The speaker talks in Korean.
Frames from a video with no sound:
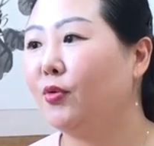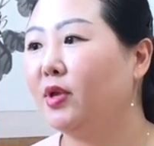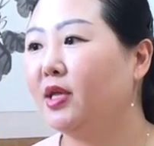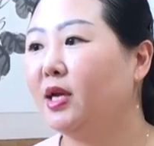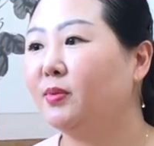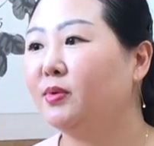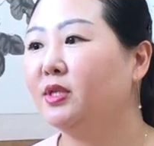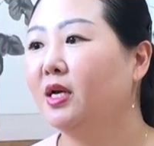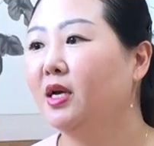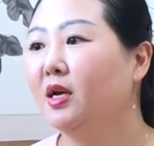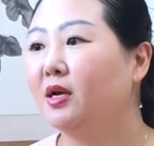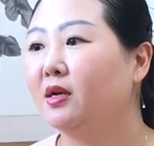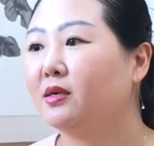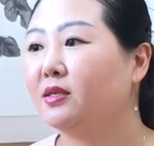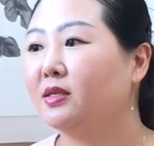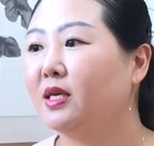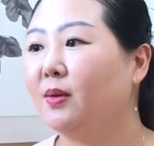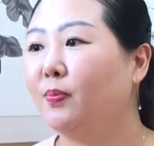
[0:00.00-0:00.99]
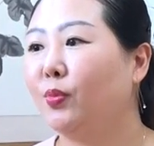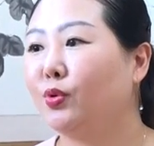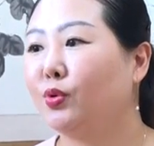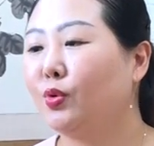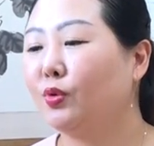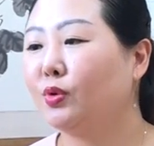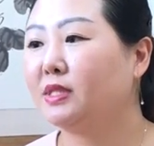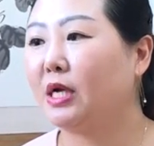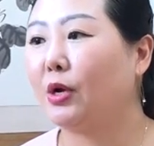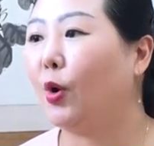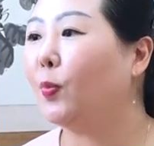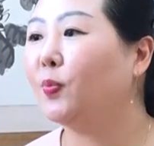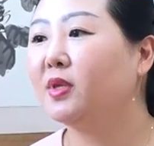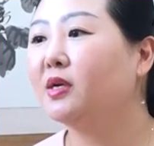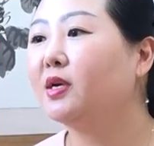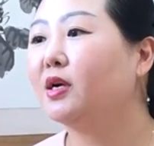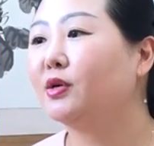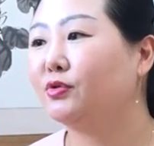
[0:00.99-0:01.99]
왜냐하면 그게 보통 잘
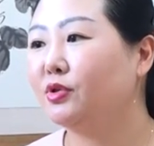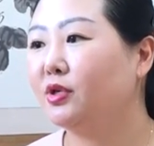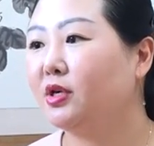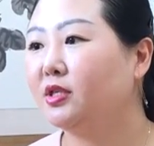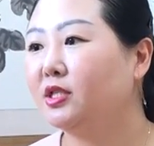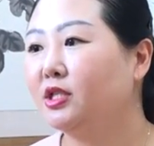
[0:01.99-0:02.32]
없더라고요.